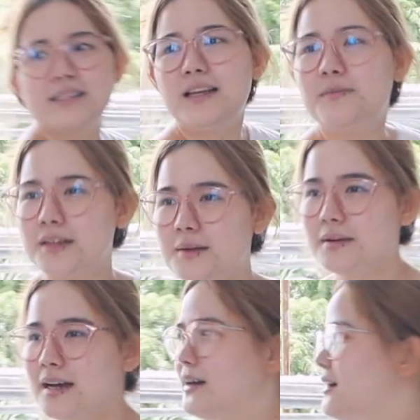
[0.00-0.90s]
salamin na
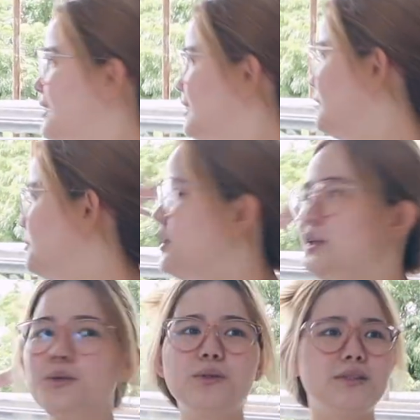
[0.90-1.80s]
uh,
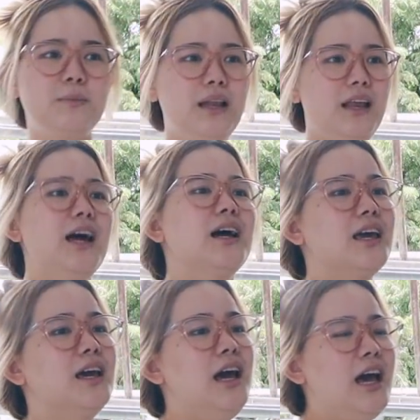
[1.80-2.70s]
windows na
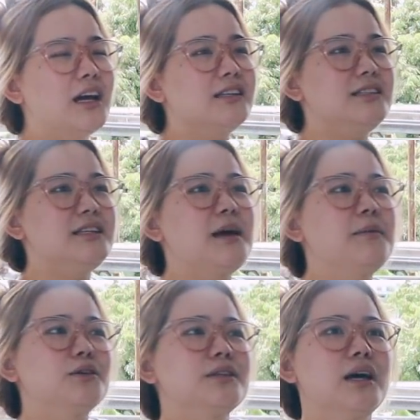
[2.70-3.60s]
malalaki. Kasi
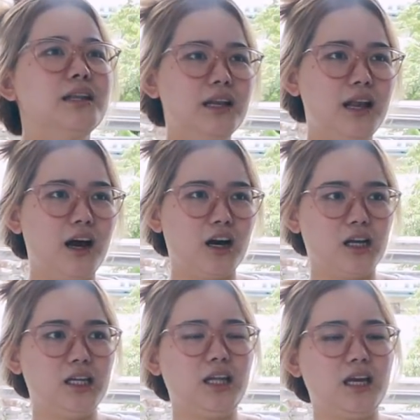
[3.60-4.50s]
sinabi ko sa kanila,
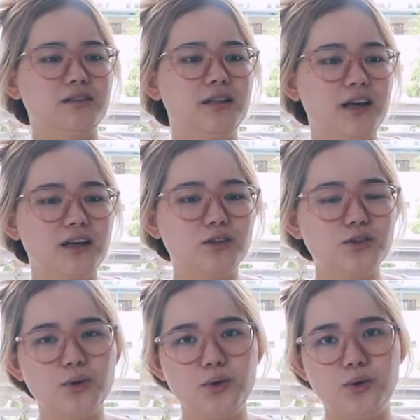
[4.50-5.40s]
architect, na
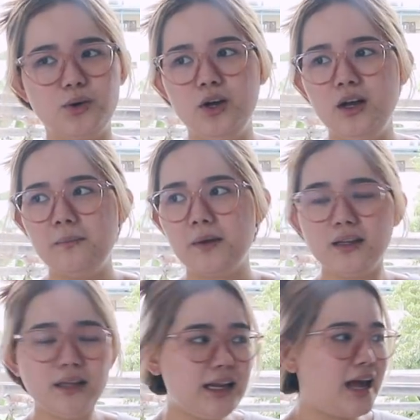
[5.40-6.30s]
gusto ko
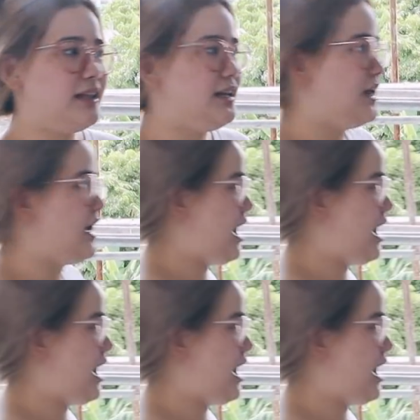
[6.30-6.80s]
maganda lighting ng